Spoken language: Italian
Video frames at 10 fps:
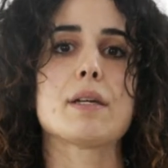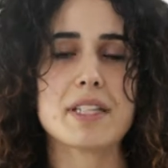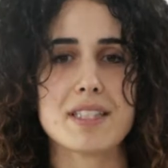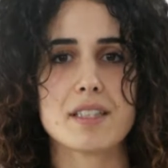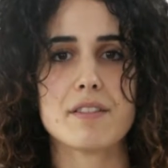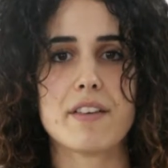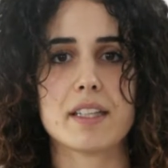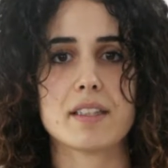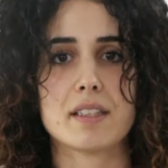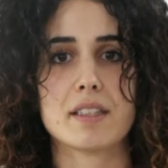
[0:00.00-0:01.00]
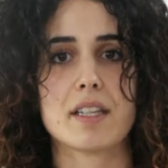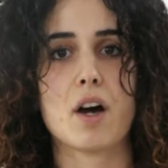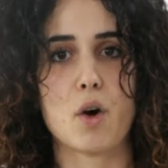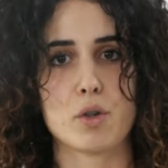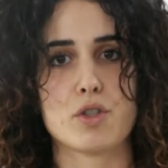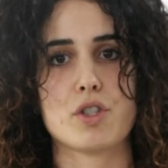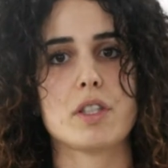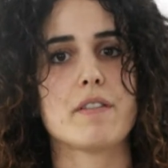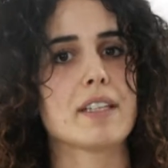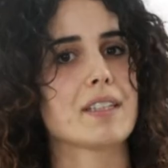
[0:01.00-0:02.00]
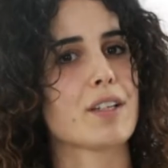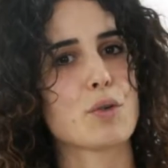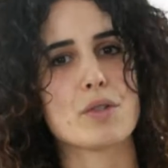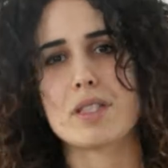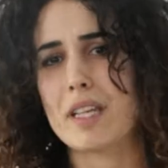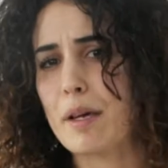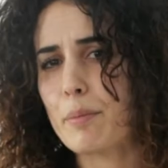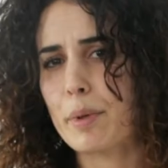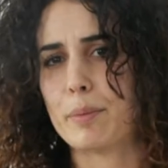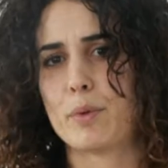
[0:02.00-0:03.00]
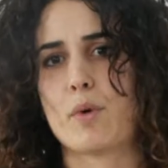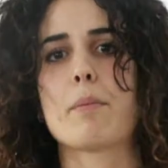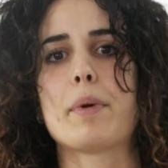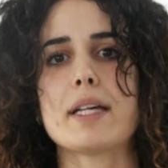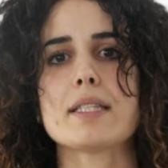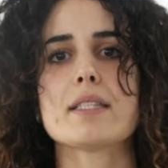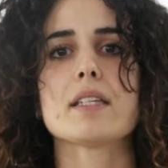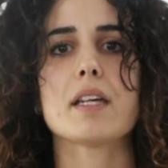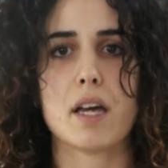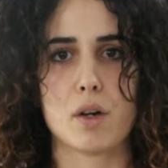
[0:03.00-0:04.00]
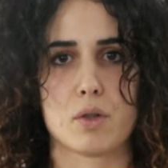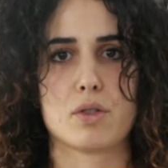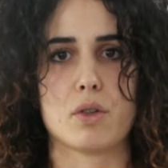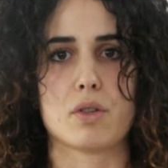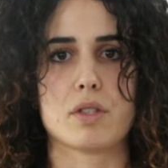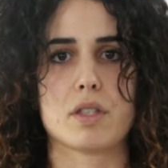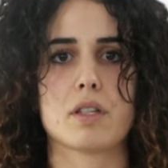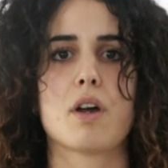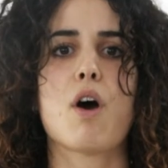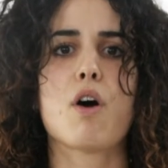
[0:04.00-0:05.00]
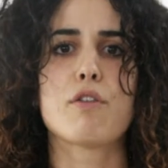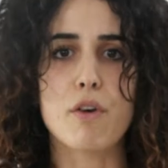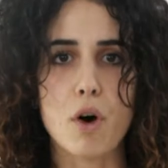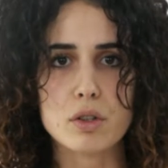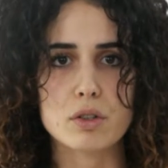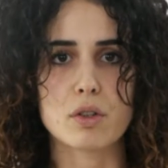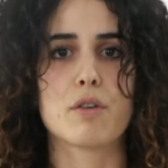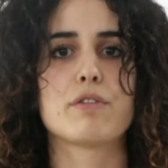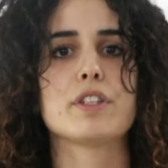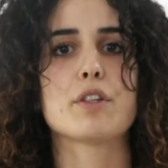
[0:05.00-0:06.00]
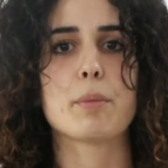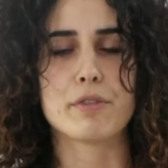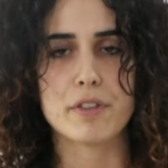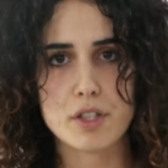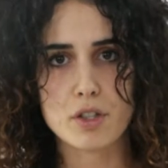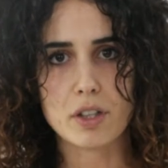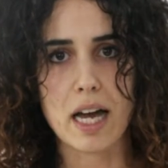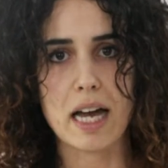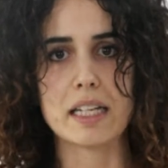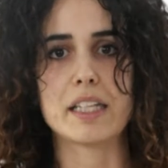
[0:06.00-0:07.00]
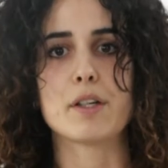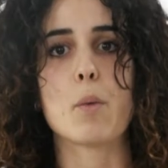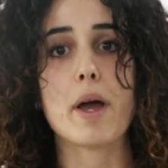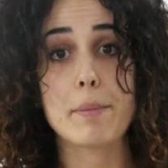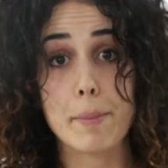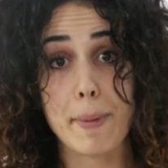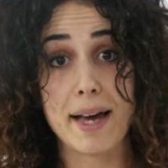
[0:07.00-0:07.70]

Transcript: I mezzi di vendita oggi diventano sempre più complessi e costosi. Foto, video professionali, web